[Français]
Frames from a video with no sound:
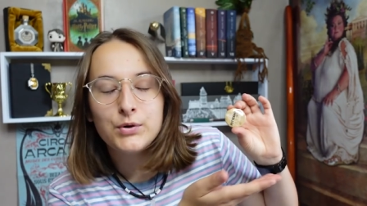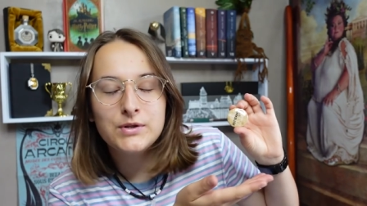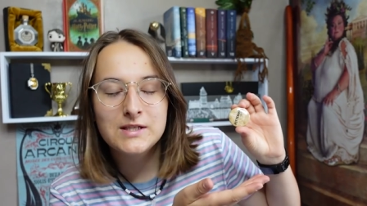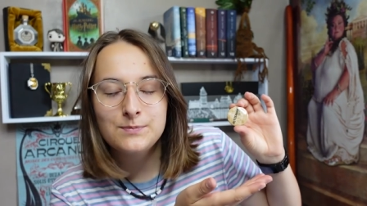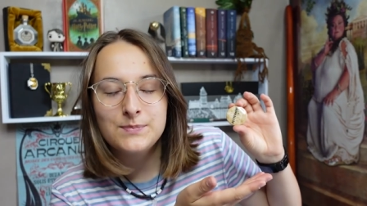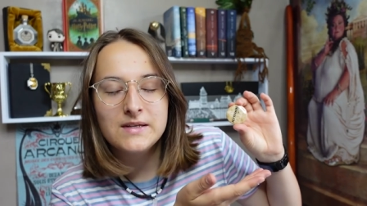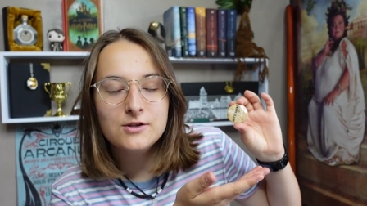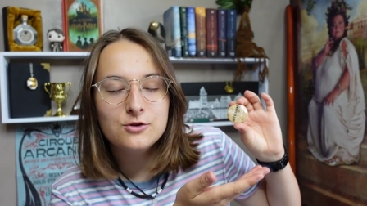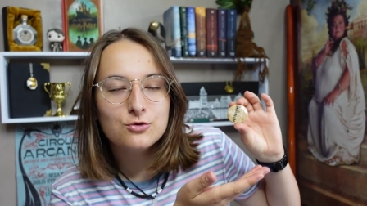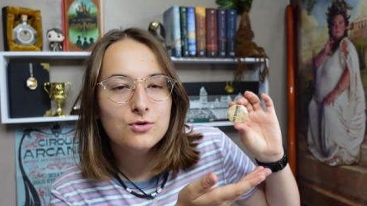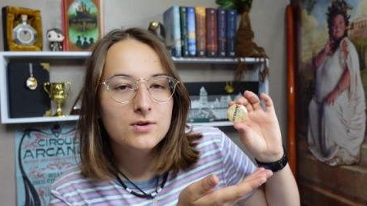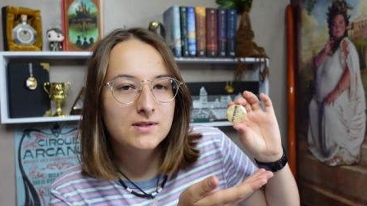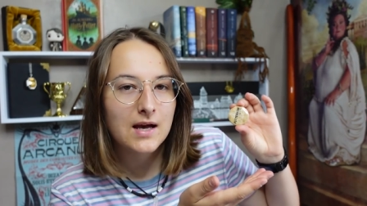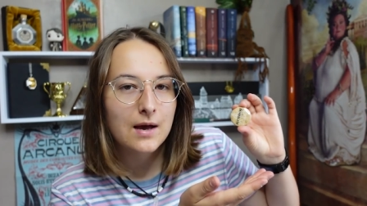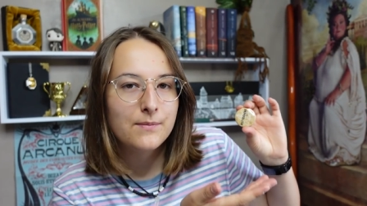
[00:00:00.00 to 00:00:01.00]
Petit pins
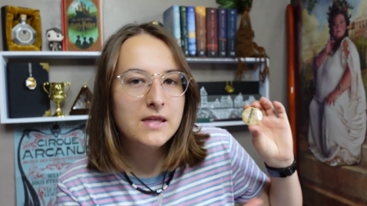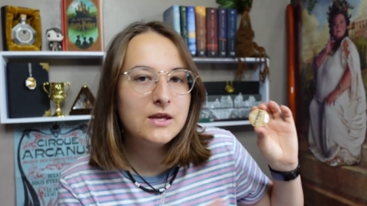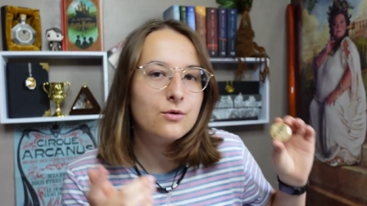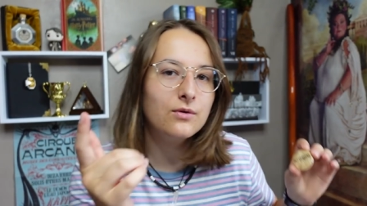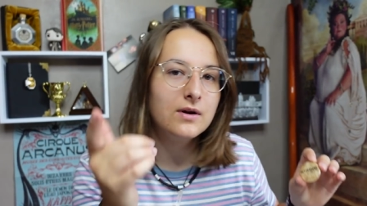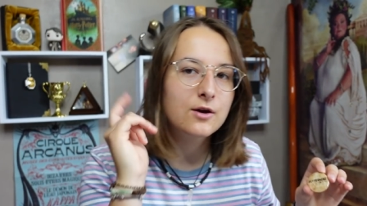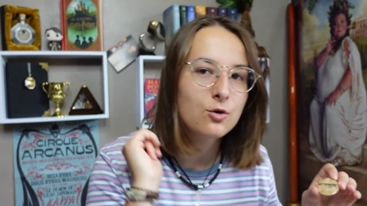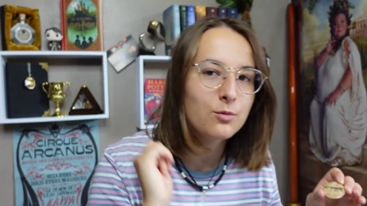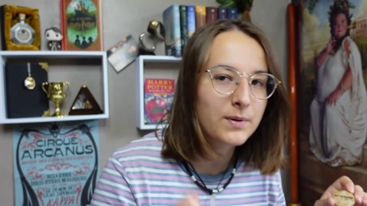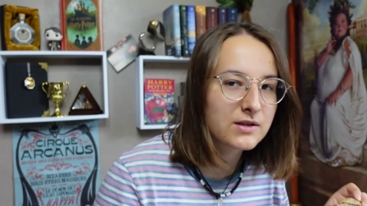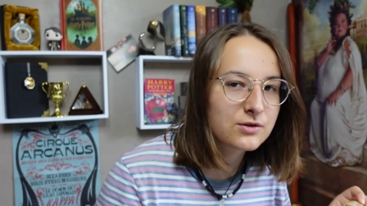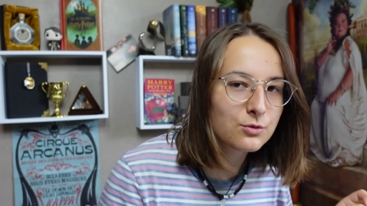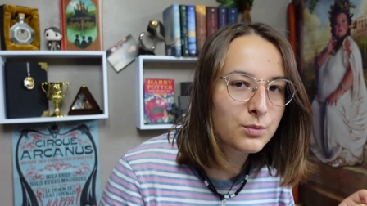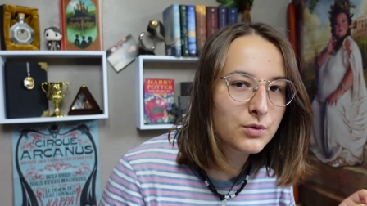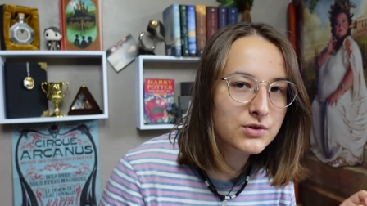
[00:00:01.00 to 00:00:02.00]
ultra mignon et on
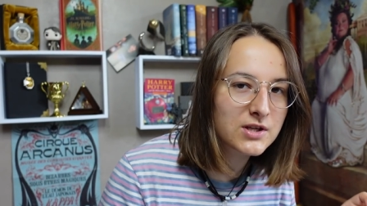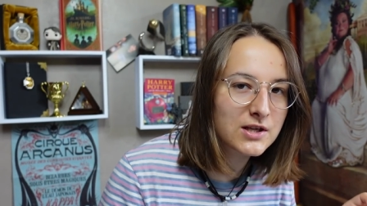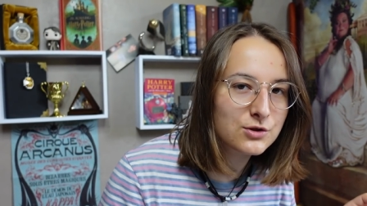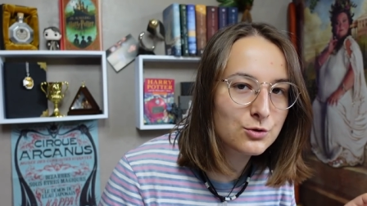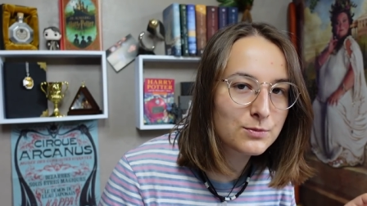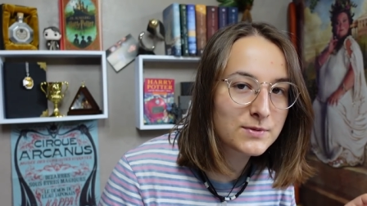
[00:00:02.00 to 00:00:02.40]
passe aux prochains